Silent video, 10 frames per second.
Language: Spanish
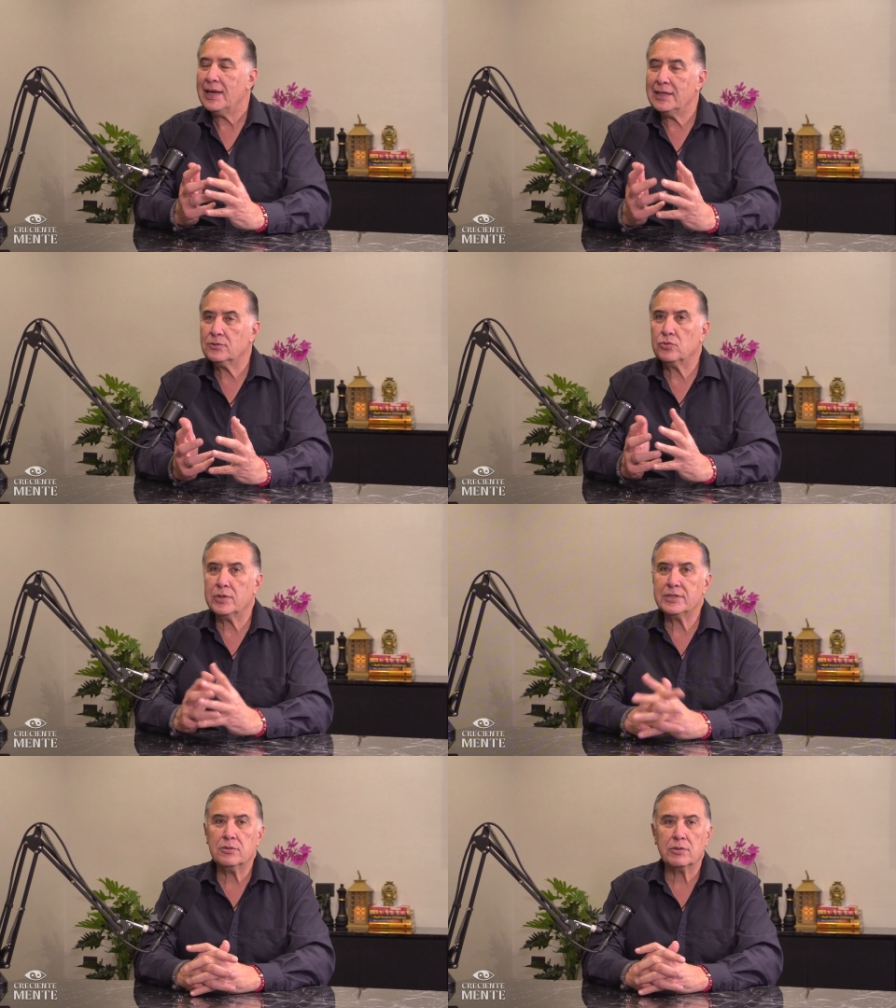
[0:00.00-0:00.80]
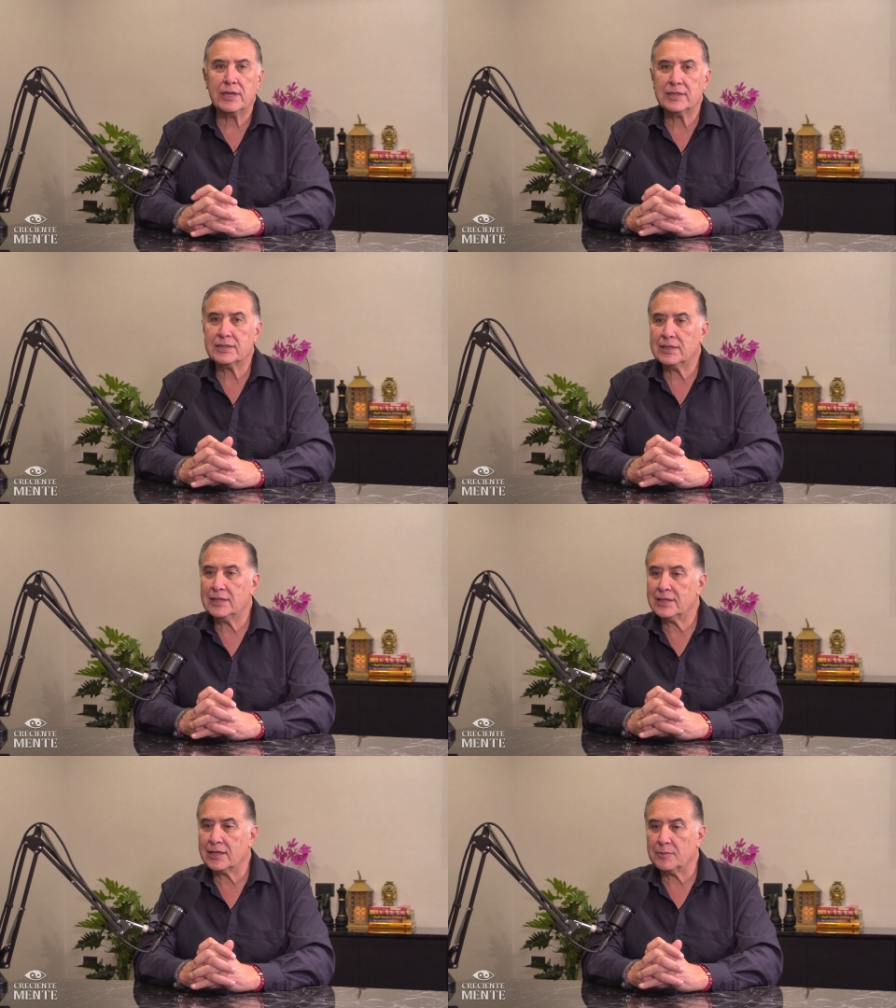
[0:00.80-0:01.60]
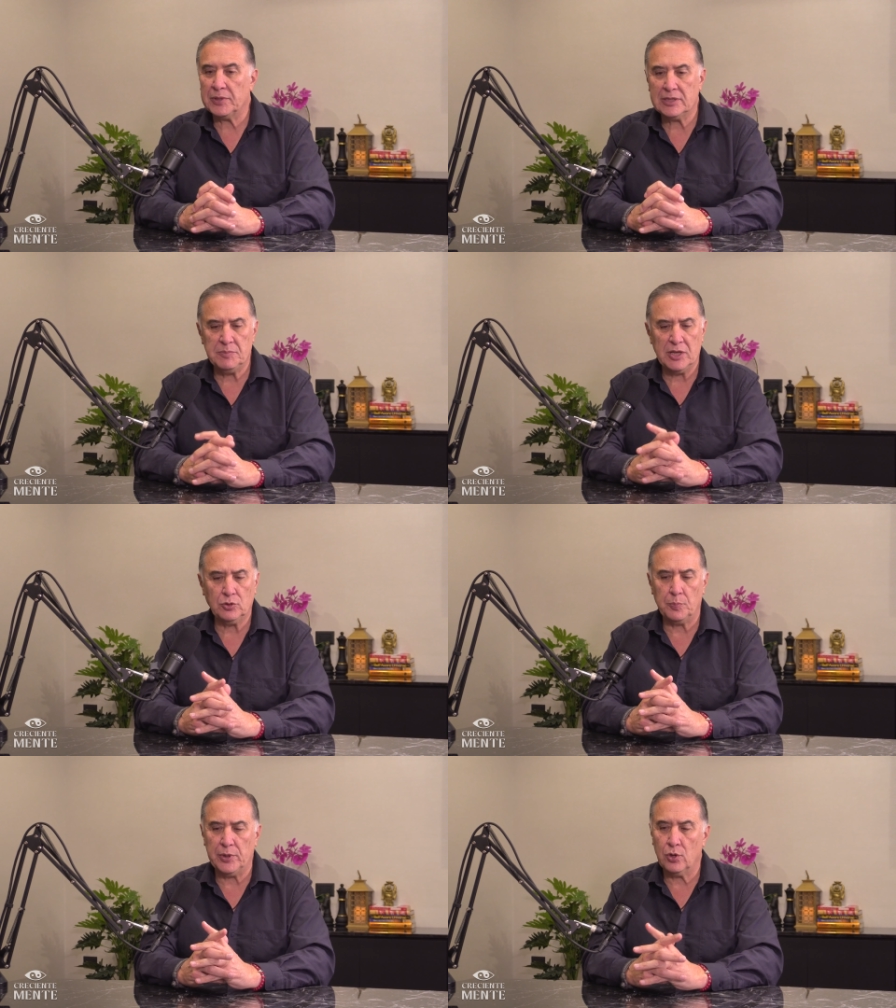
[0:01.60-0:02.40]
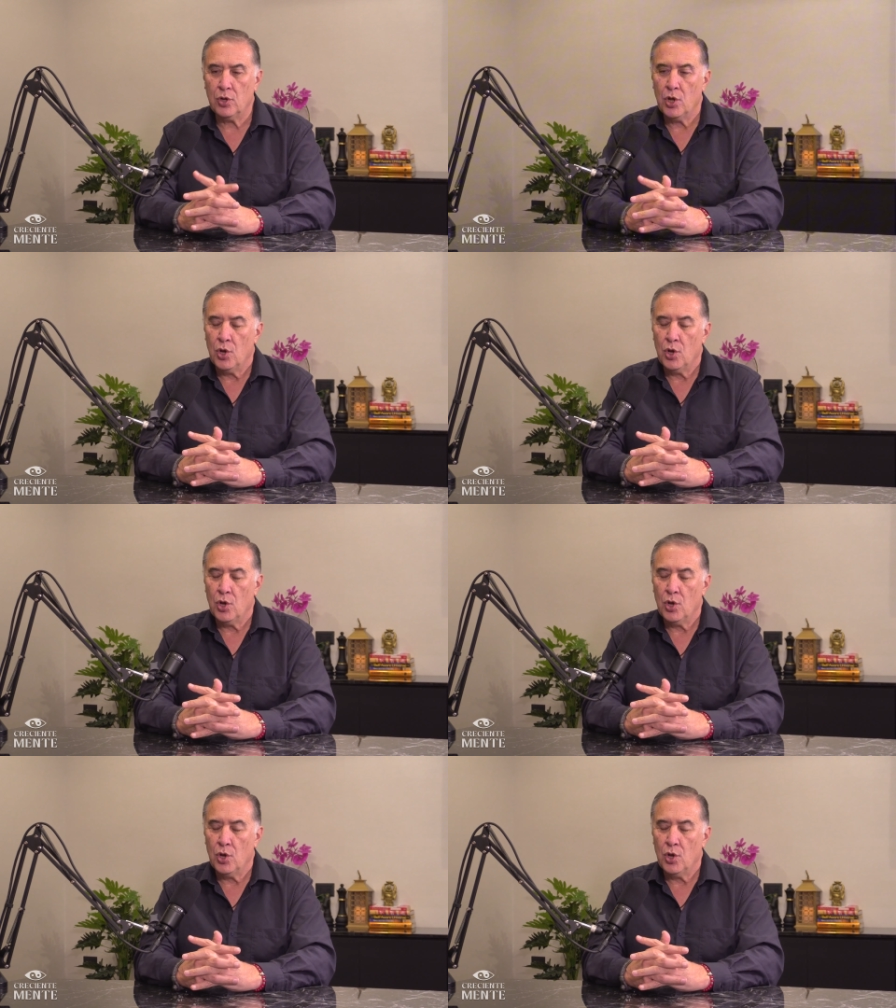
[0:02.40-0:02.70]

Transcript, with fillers: Esto es lo que es este arrepentimiento, pero